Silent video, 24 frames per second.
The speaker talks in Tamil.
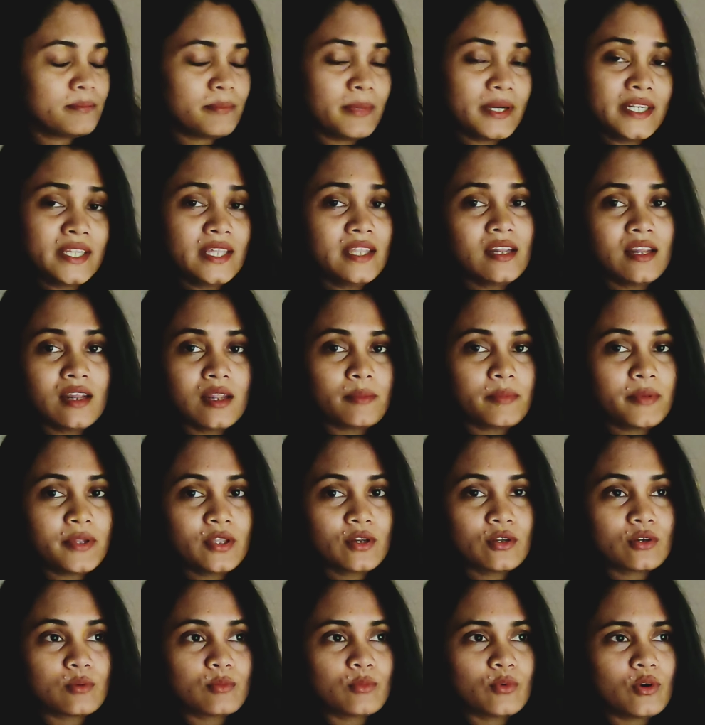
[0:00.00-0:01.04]
மெட்டீரியல் uh,
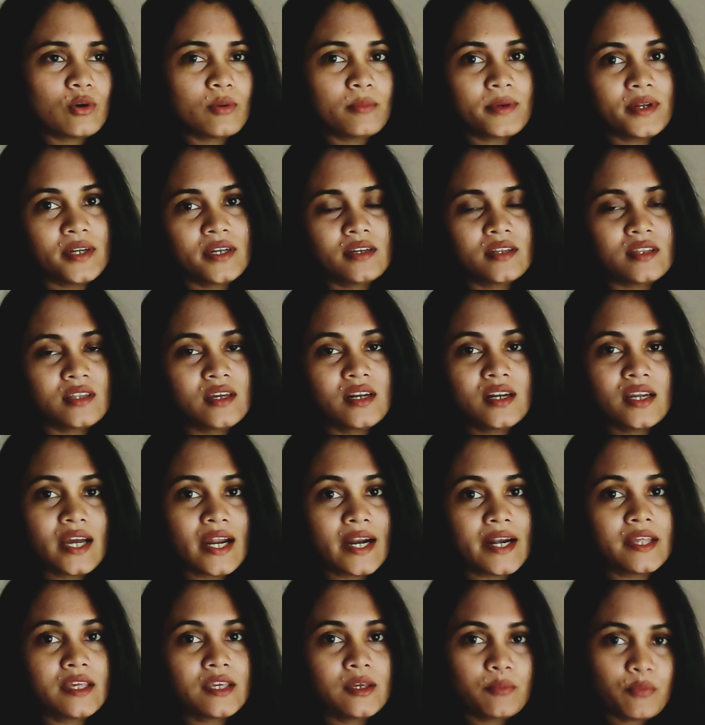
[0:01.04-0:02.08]
எப்படி இருக்குமோ அப்படின்னு தான்
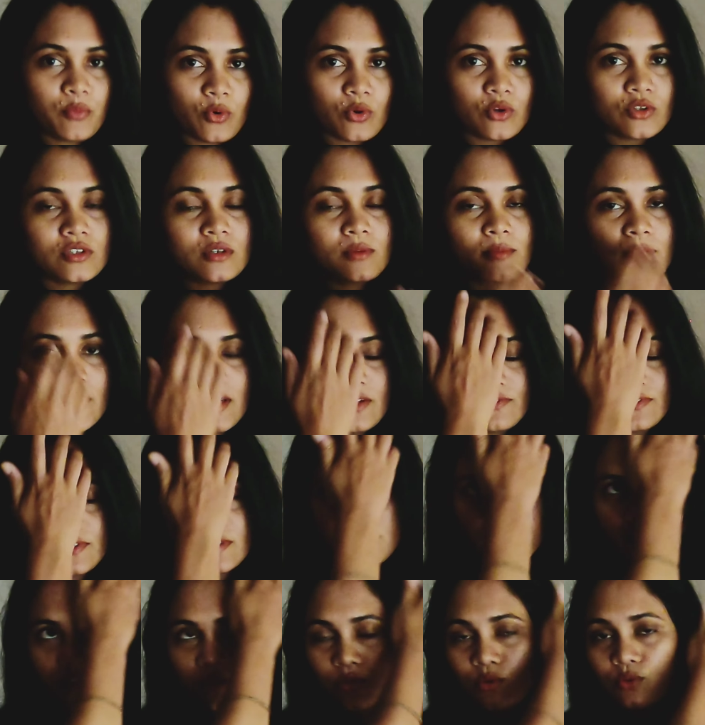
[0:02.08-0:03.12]
நான் கடைக்கு போகிறதுக்கு முன்னாடி
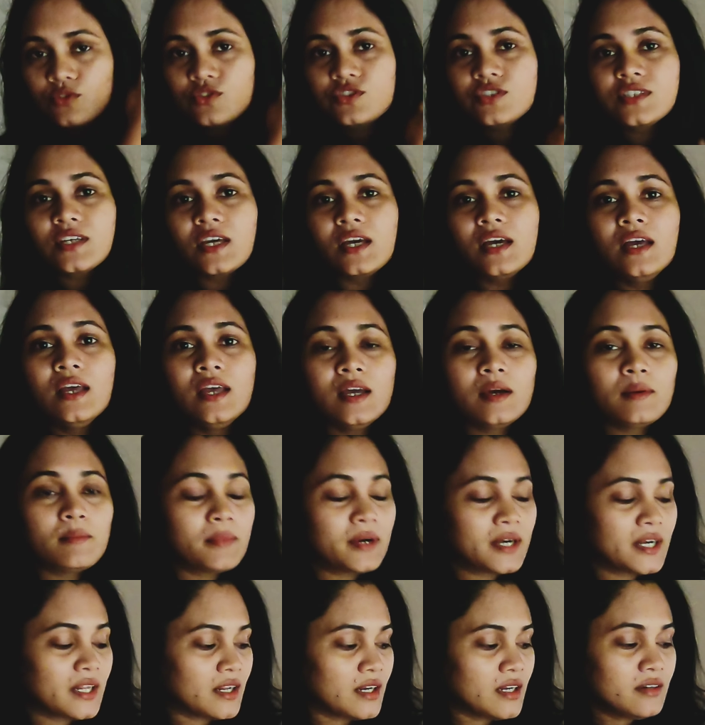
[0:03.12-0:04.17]
ஃபஸ்ட்டு யோசித்தேன்
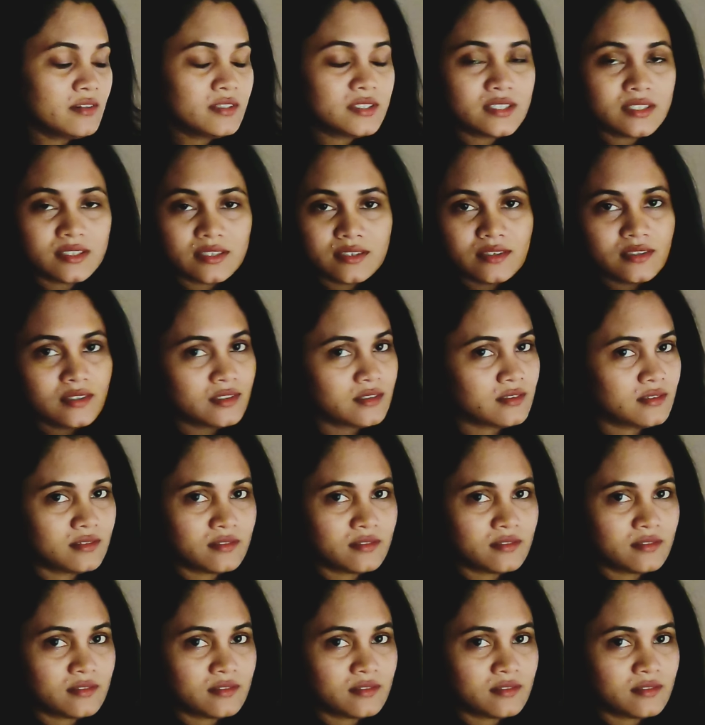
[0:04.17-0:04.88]
பட் ஆனால் வந்துட்டு